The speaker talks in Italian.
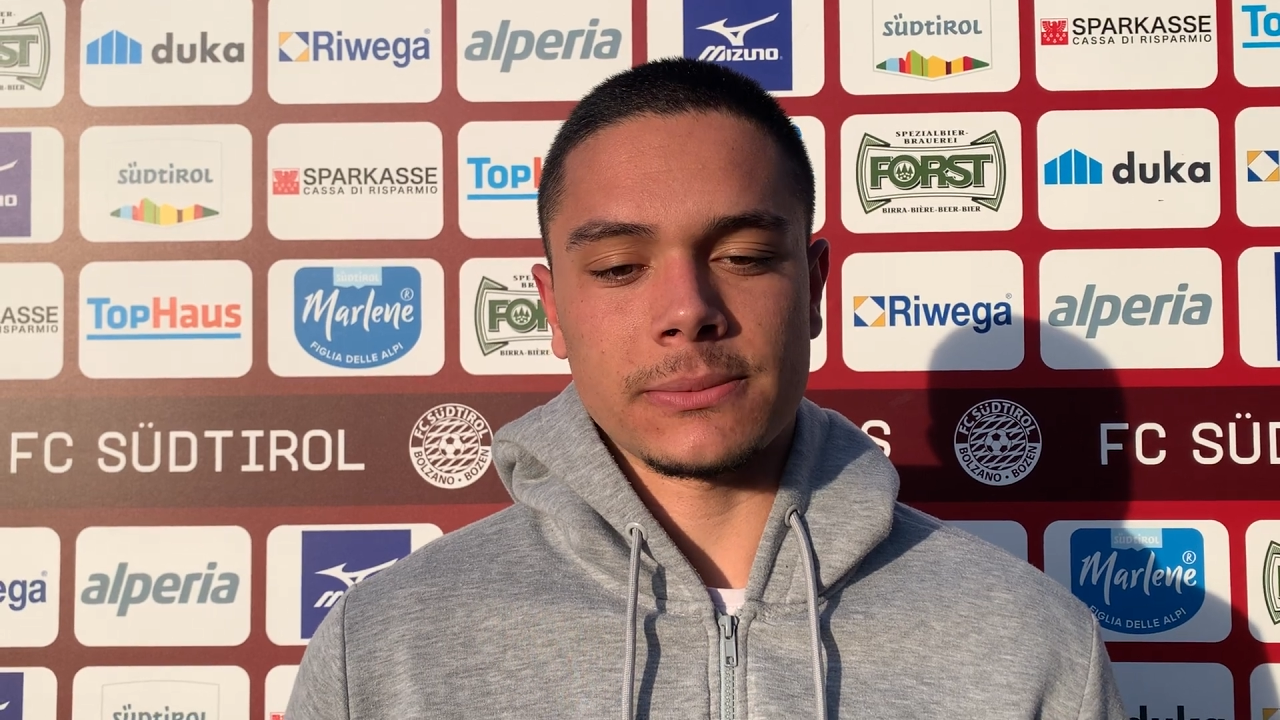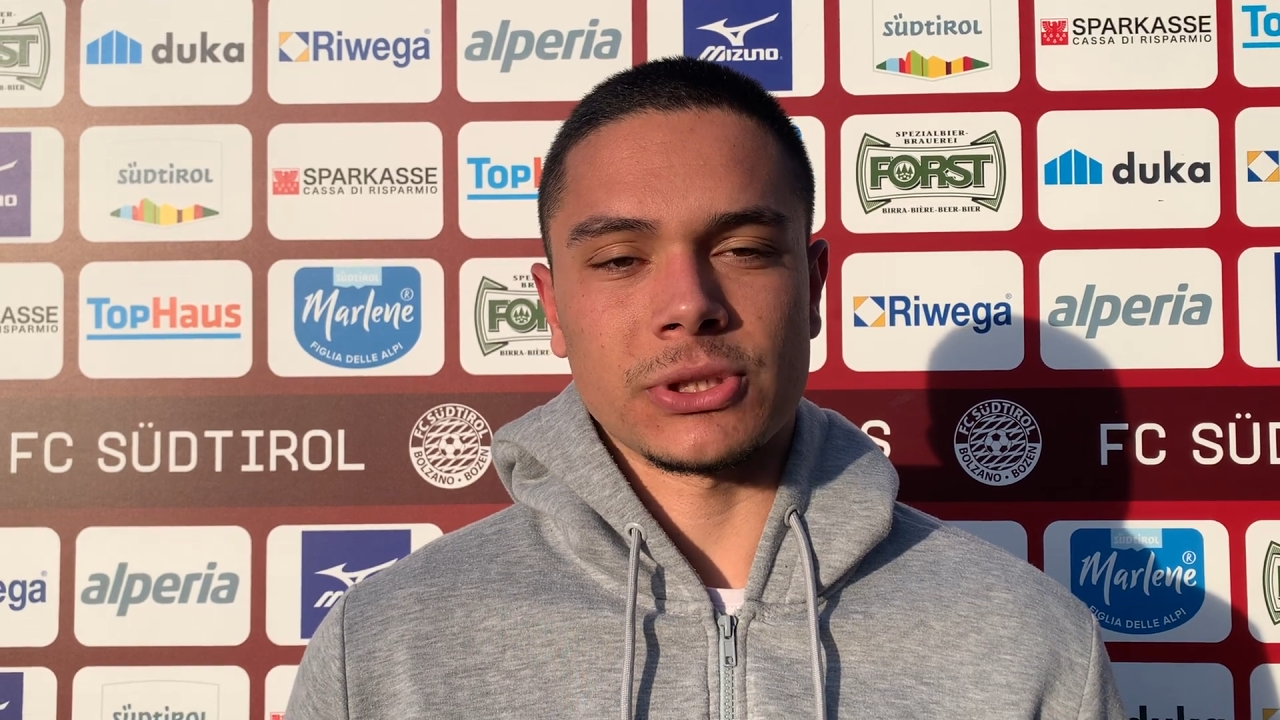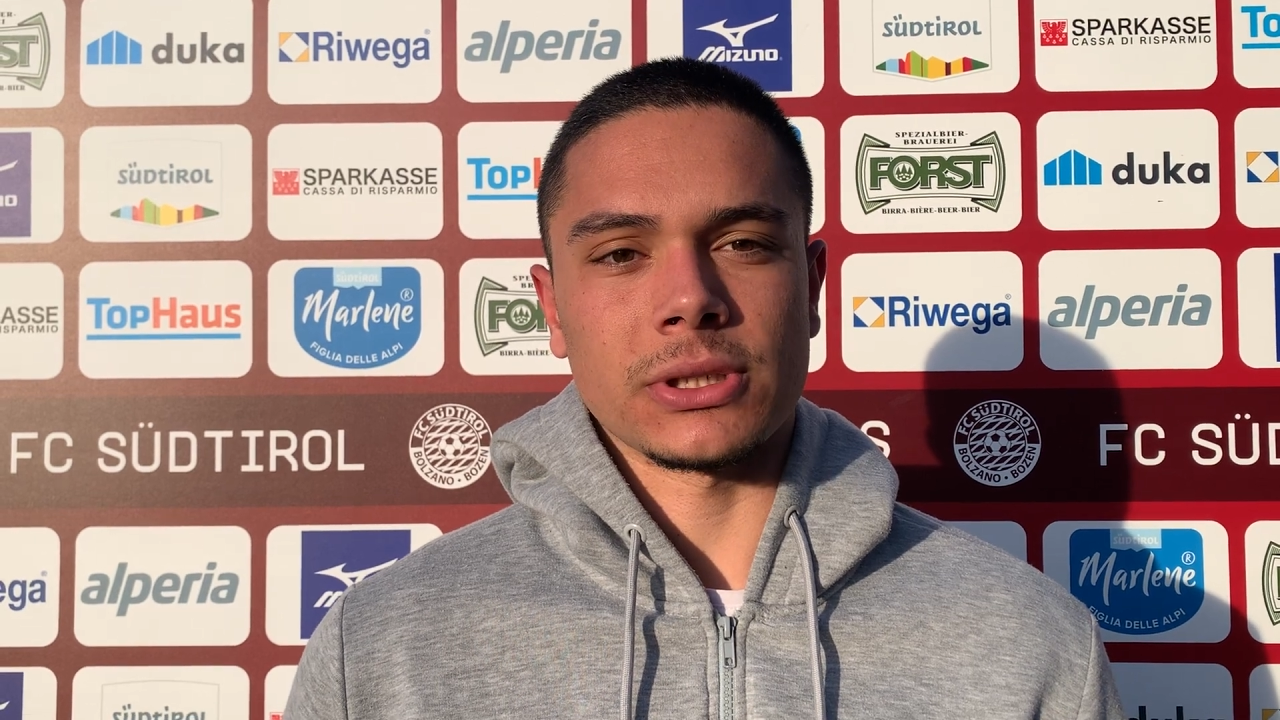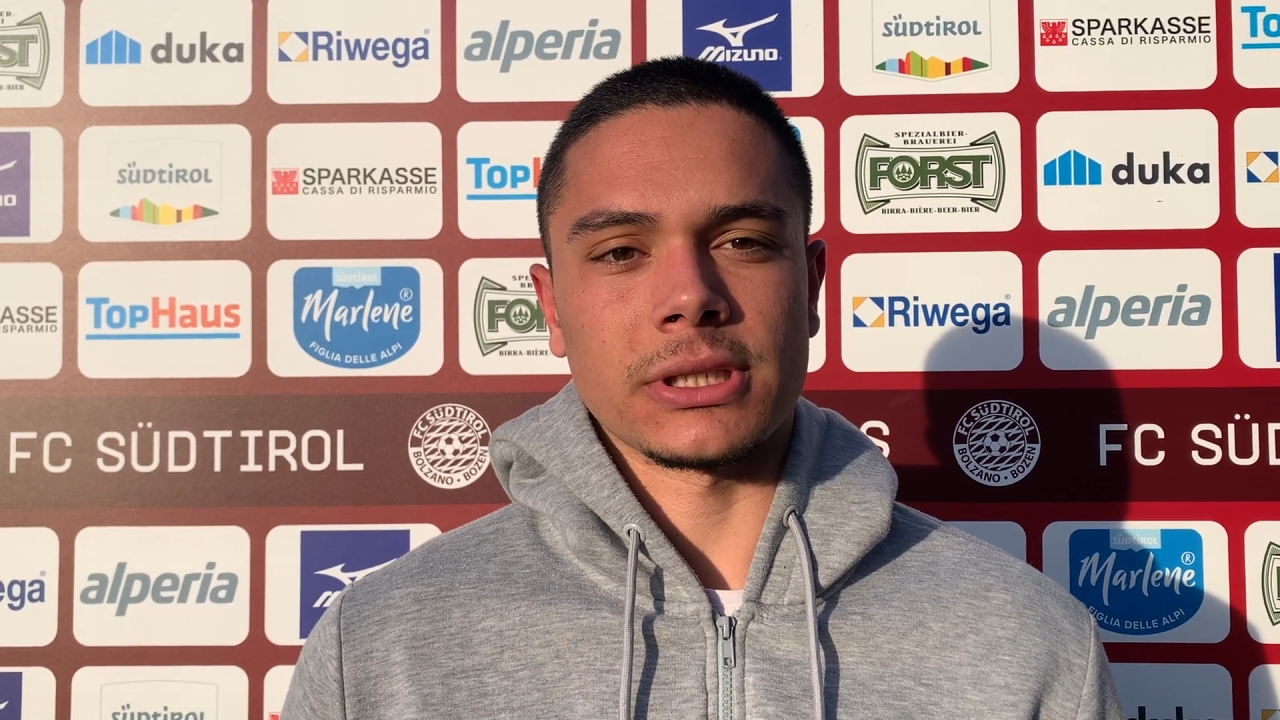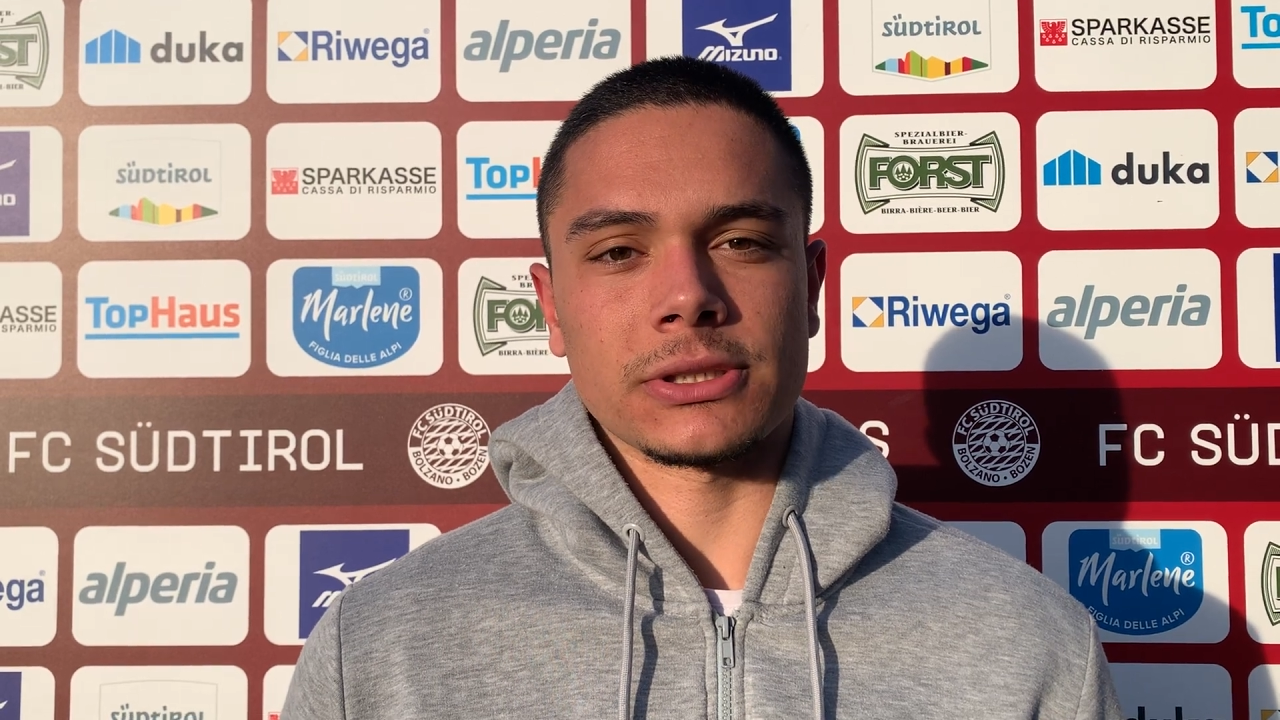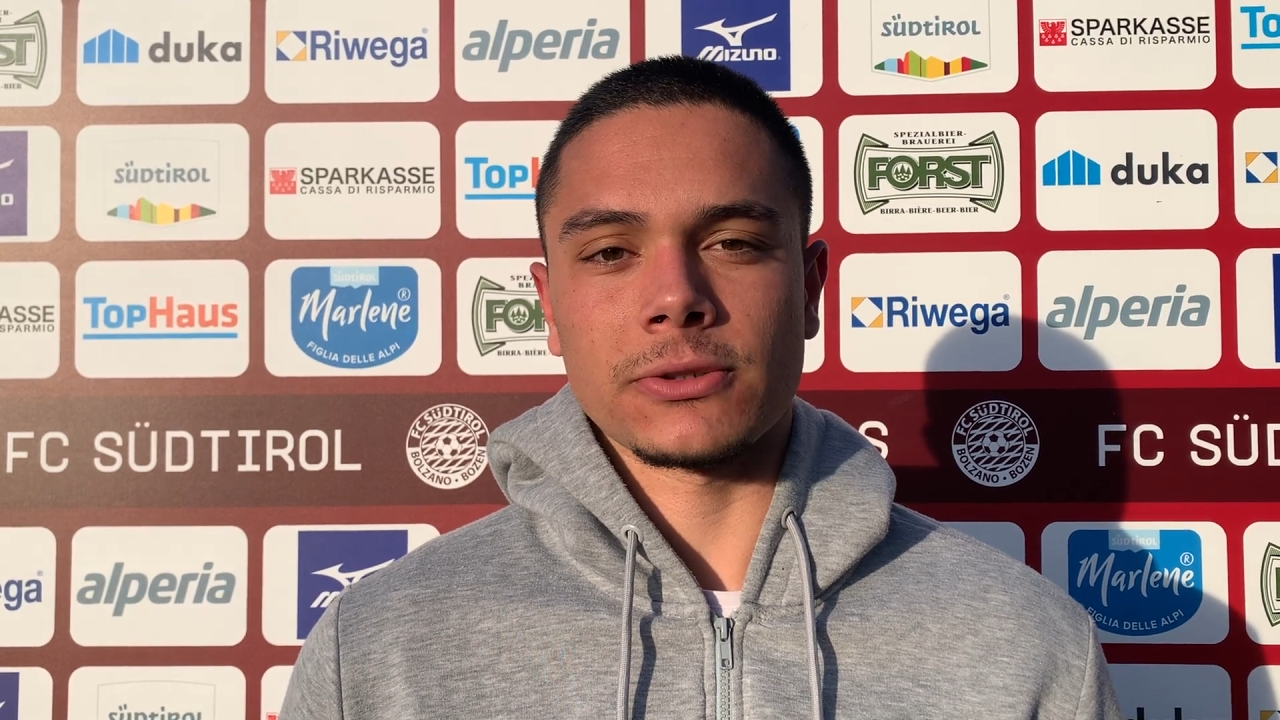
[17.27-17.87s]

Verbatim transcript: bisogna